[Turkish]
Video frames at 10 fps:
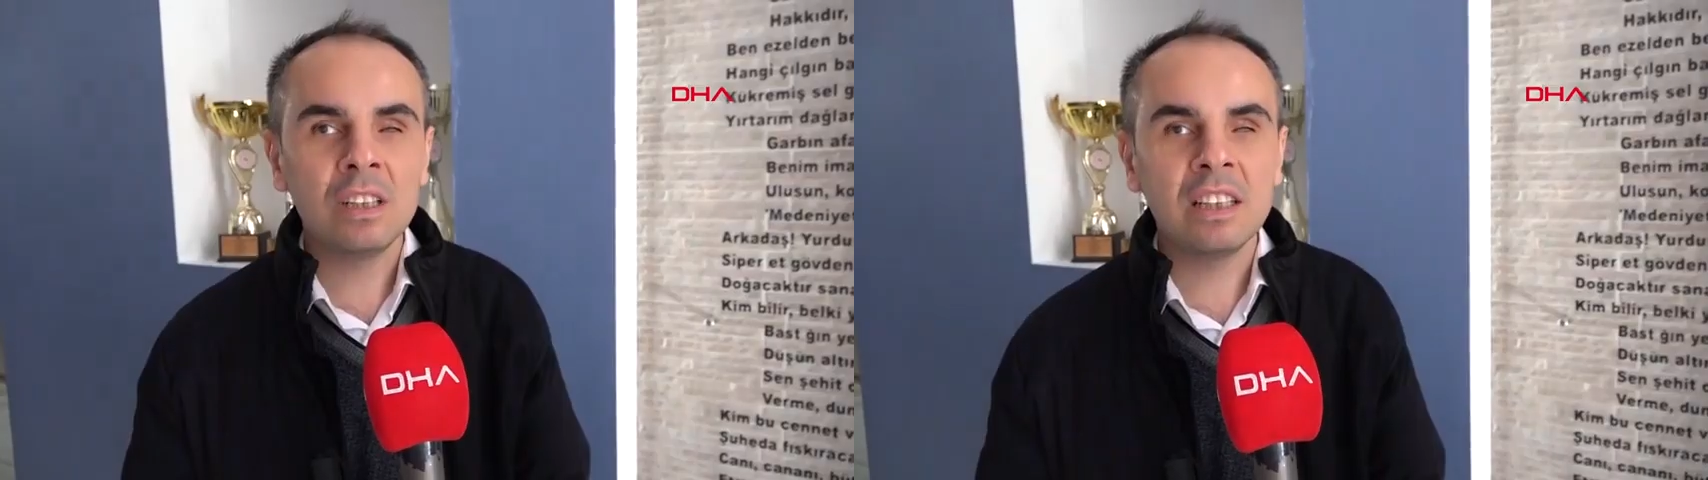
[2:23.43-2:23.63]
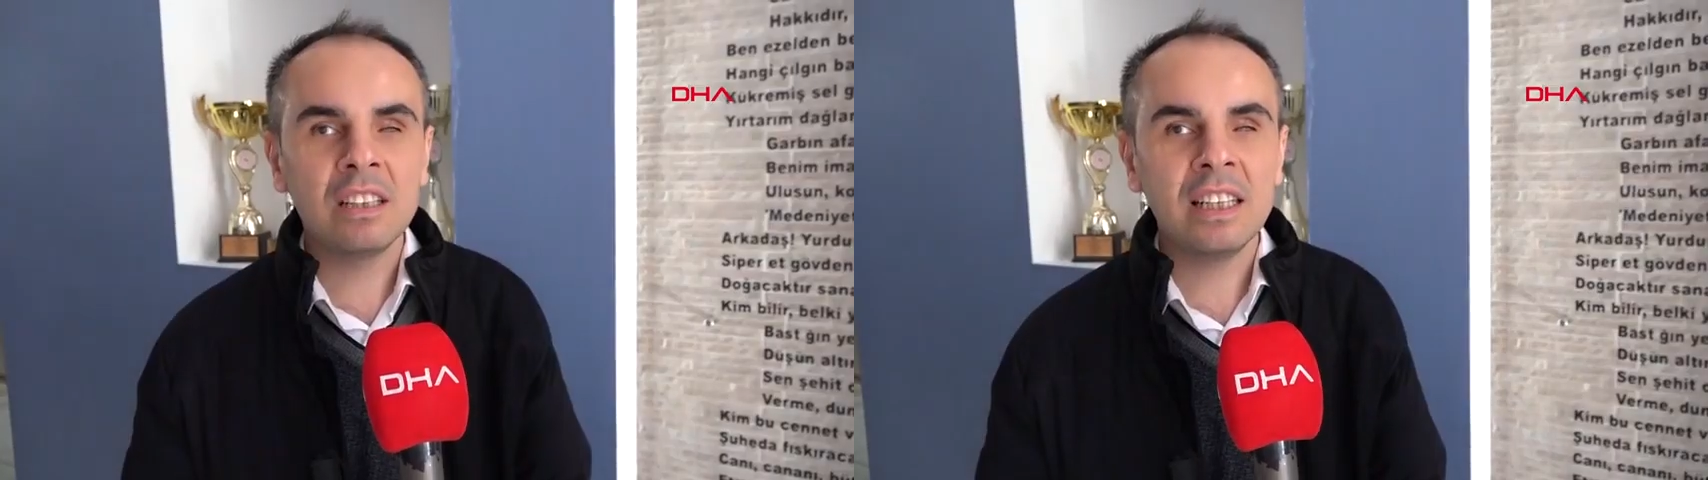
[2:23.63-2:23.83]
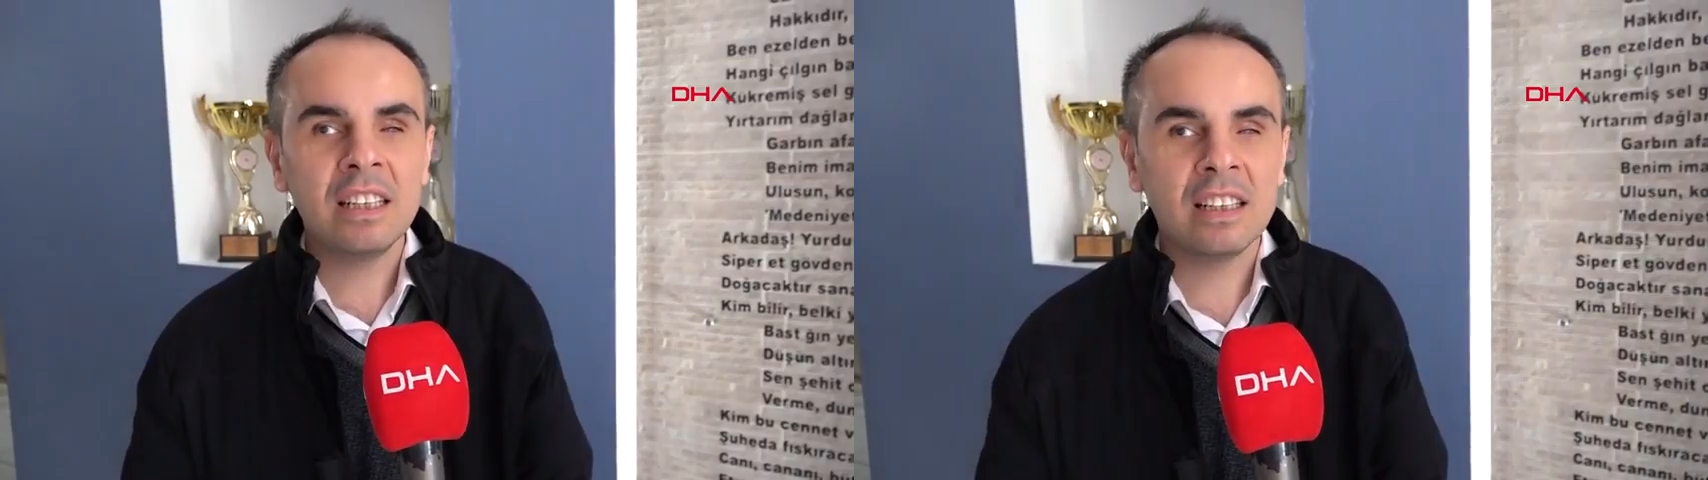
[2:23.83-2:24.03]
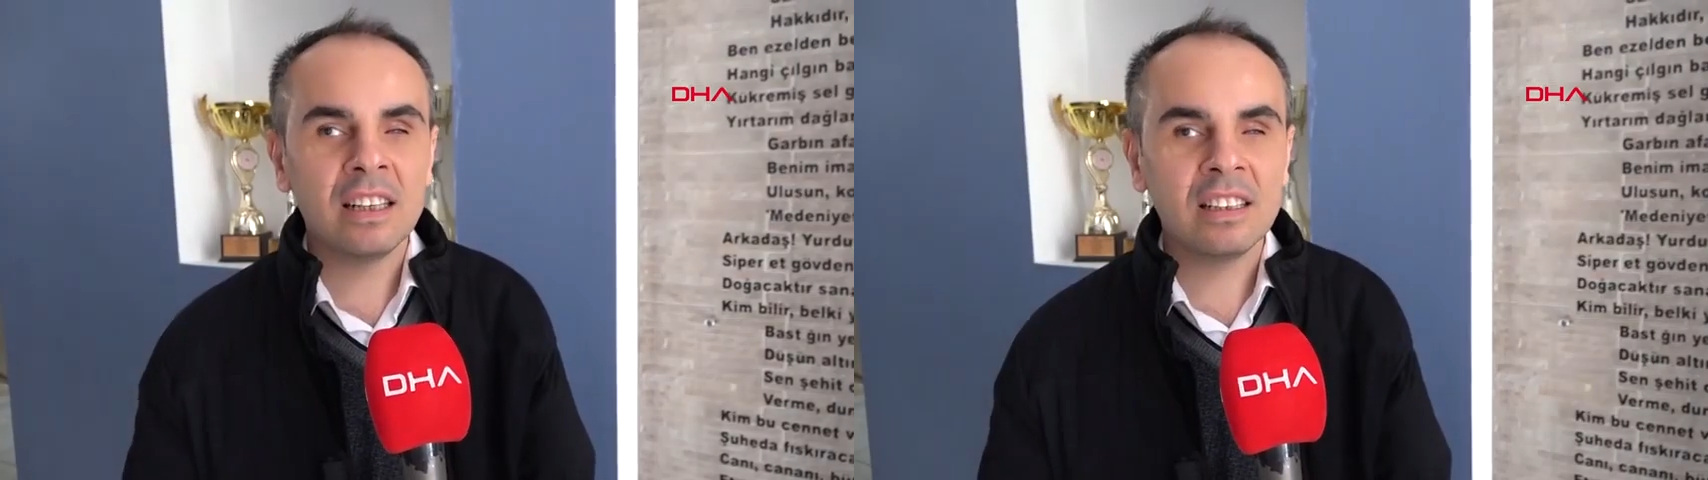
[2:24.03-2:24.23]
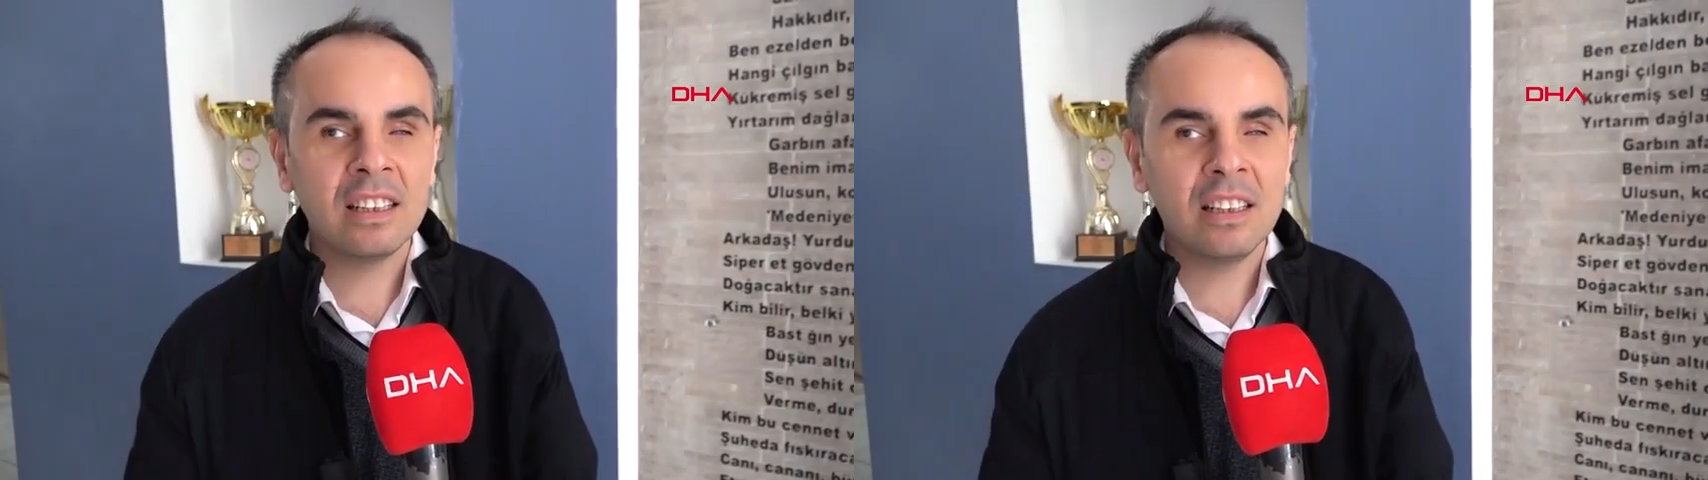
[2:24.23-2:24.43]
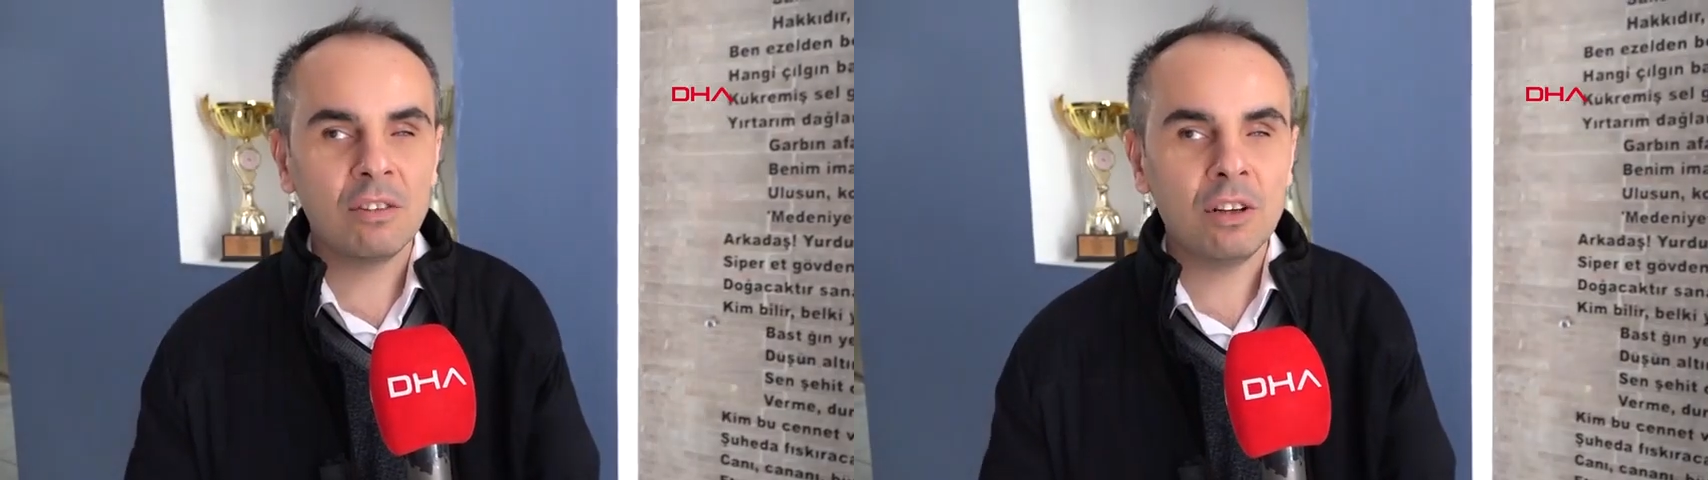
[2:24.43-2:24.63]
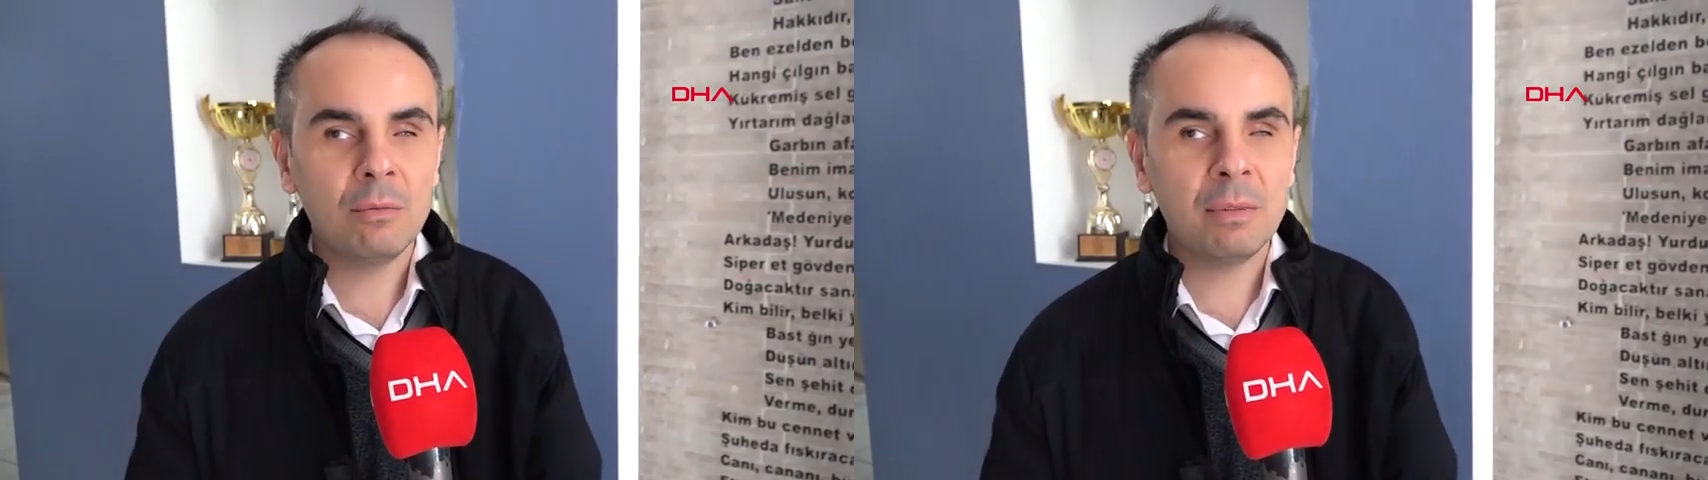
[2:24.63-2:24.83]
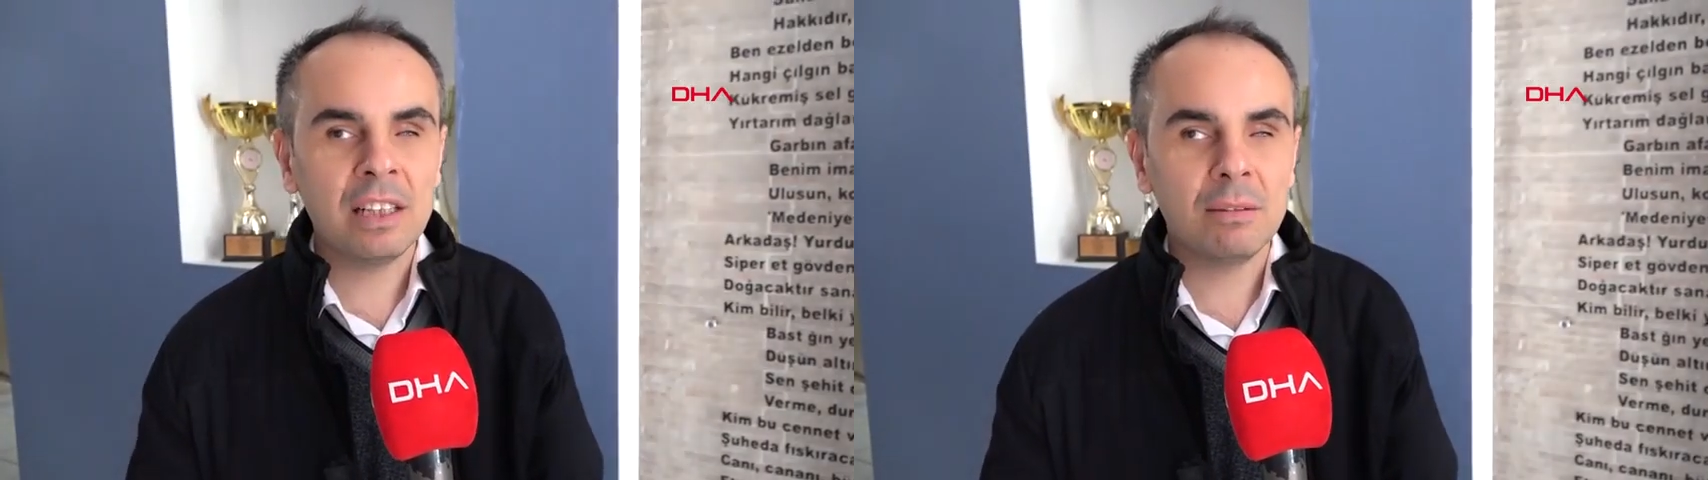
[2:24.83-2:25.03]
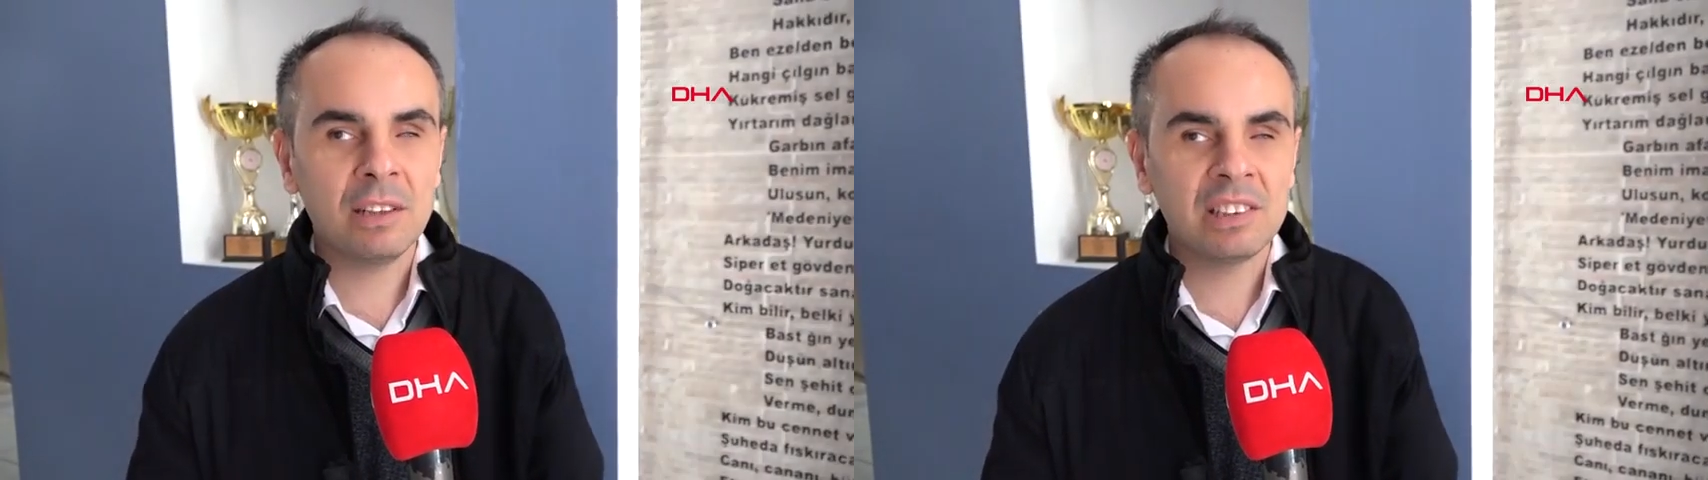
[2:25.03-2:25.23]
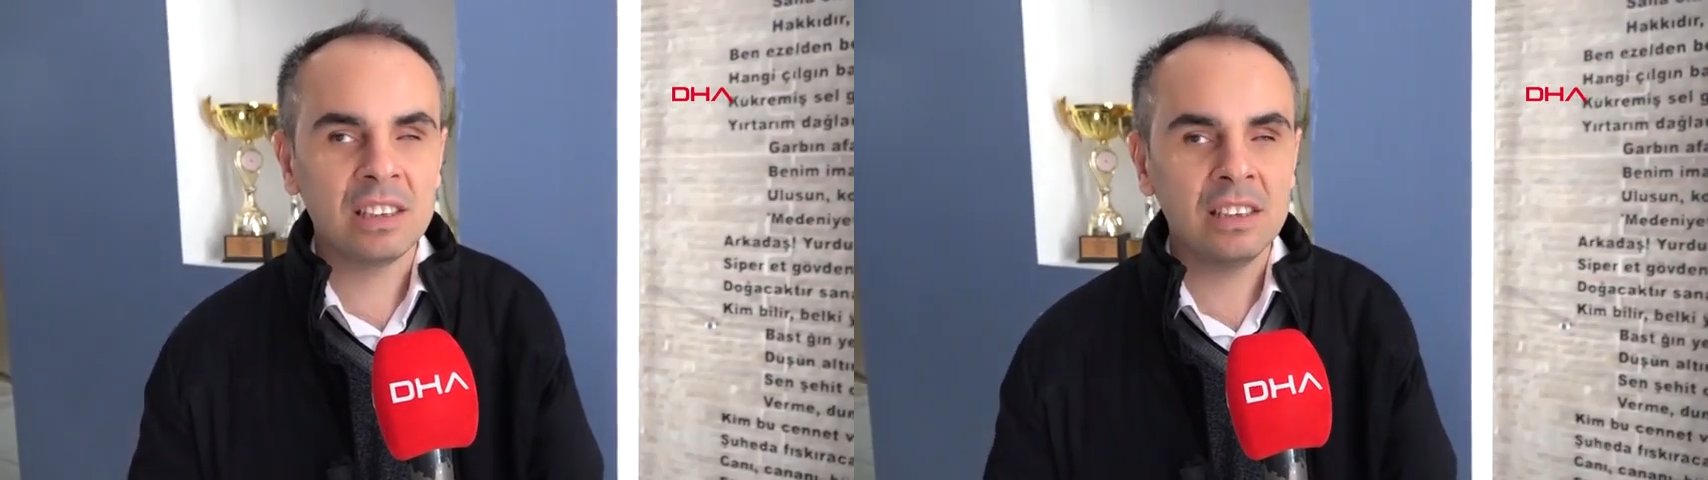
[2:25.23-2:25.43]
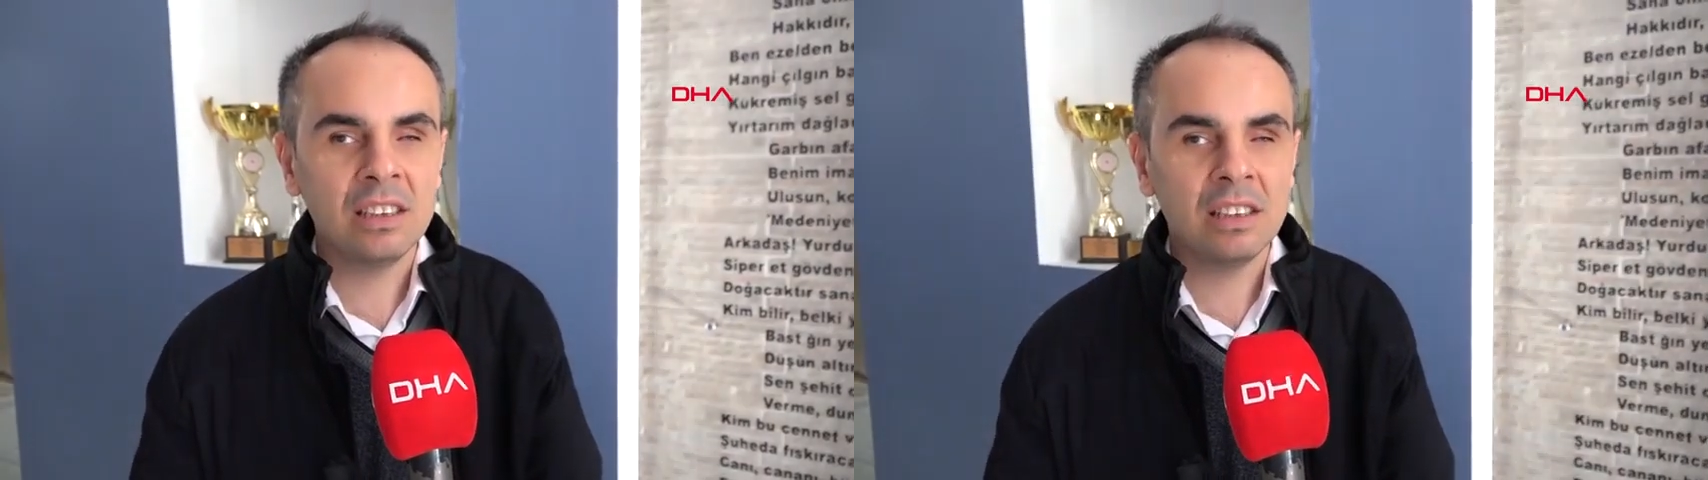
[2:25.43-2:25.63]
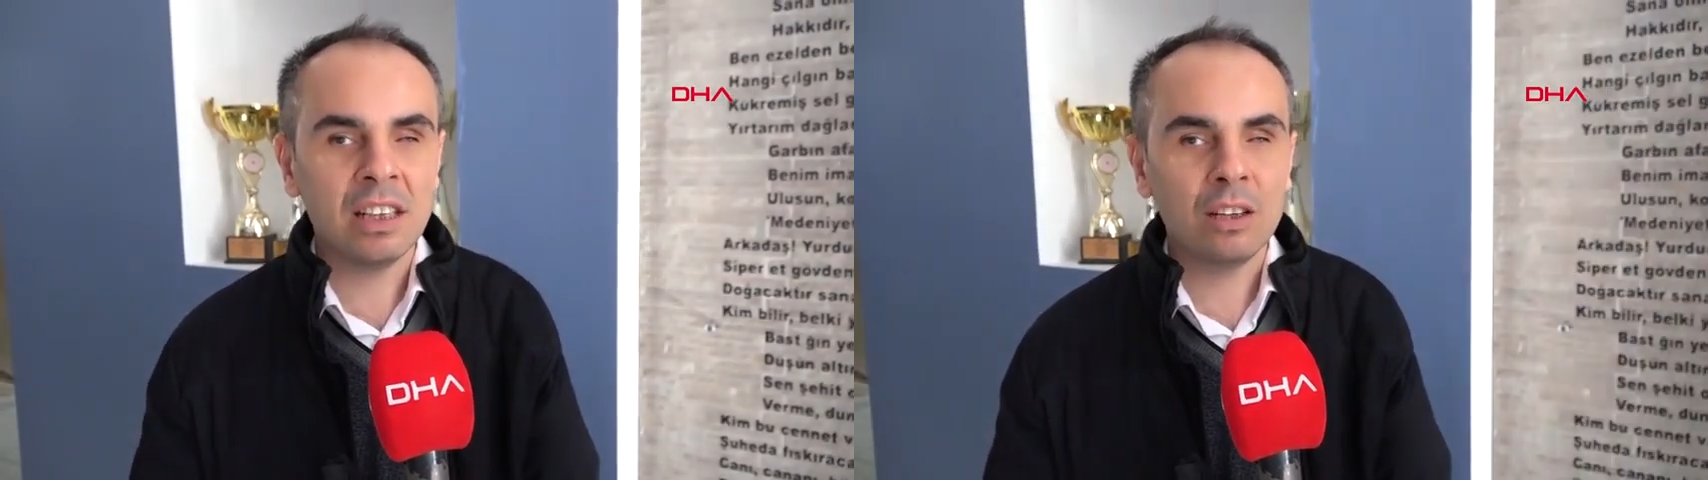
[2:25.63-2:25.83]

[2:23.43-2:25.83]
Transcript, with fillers: 2'de tahtayı görememeyle başladı.